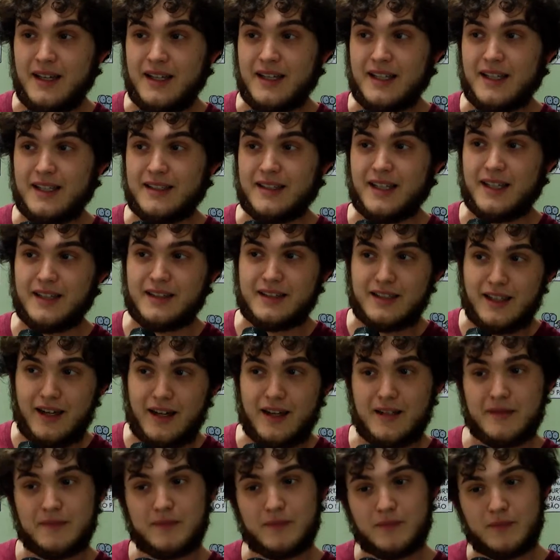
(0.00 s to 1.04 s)
e
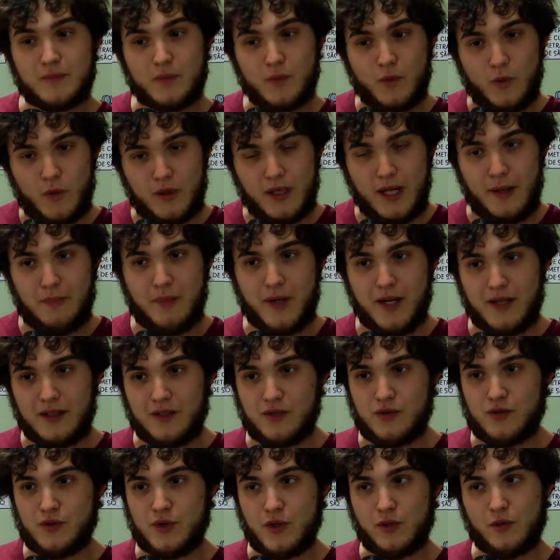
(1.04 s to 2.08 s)
tentar olhar para elas
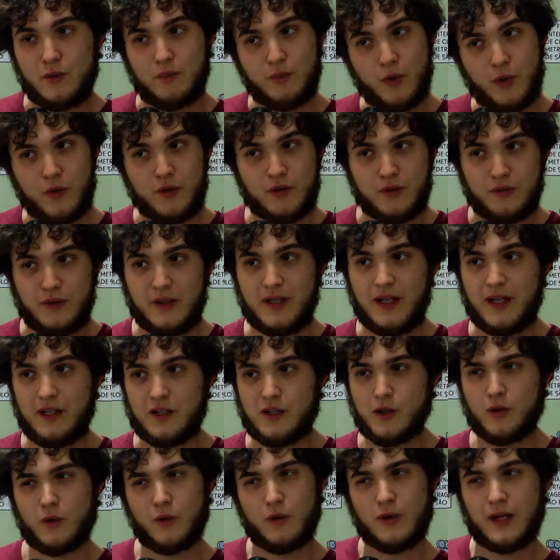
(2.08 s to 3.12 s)
de um jeito um pouco
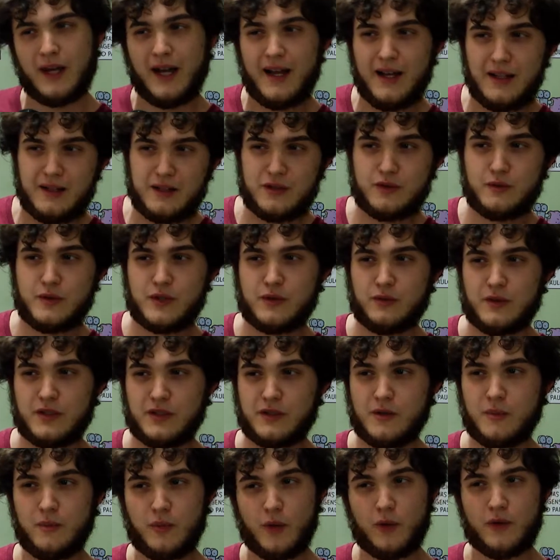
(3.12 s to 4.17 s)
diferente e colocar elas numa
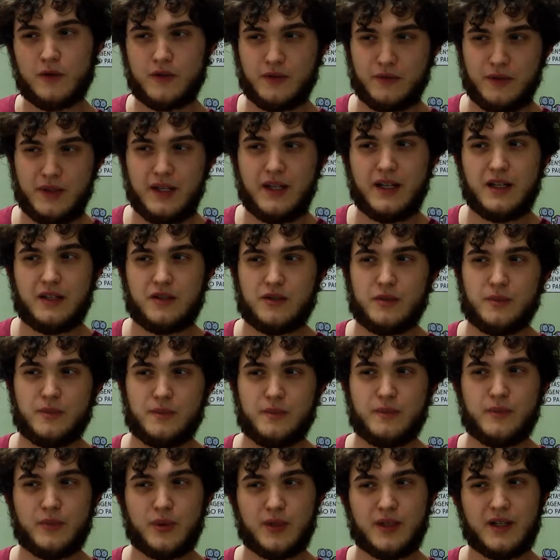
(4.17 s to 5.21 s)
situação um pouco diferente.
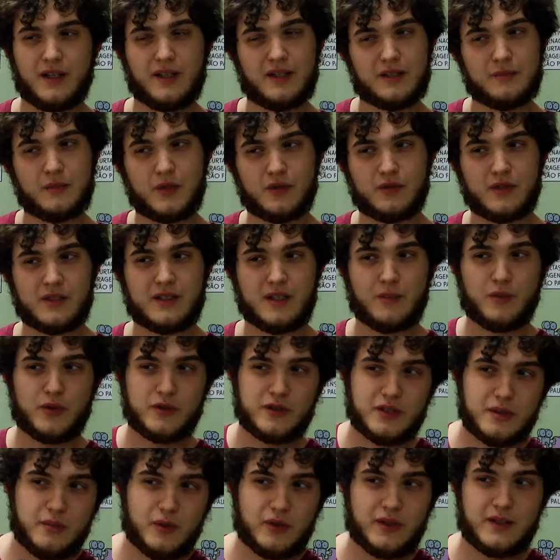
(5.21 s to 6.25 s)
Porque as pessoas se
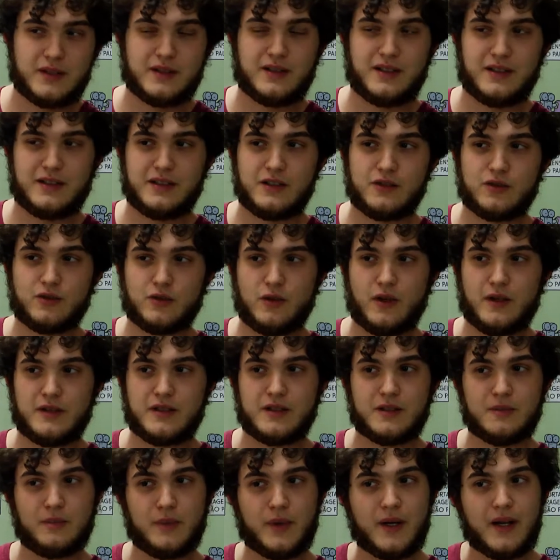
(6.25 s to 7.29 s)
aproximam desses
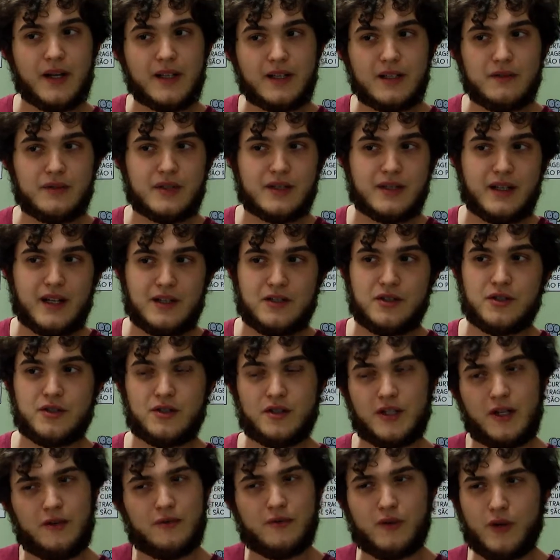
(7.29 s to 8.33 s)
sósias para, na verdade,
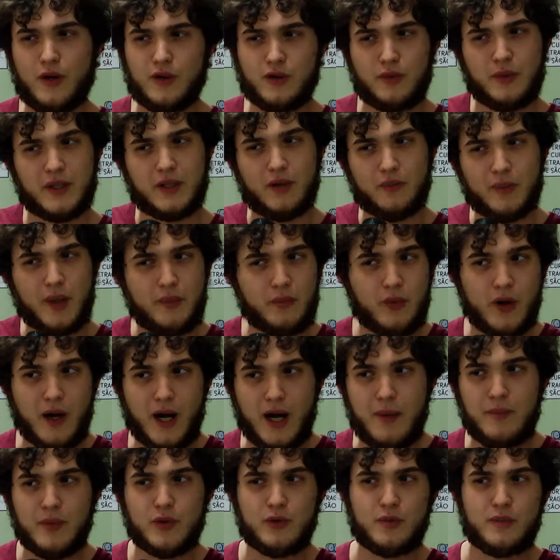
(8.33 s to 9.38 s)
tirar foto, bater um papo
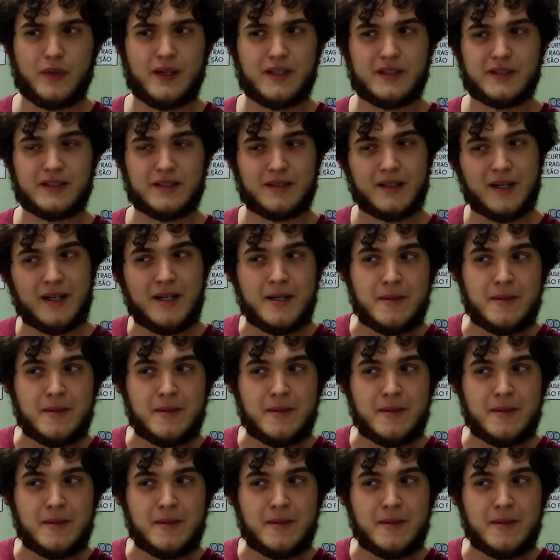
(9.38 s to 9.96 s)
rápido, mas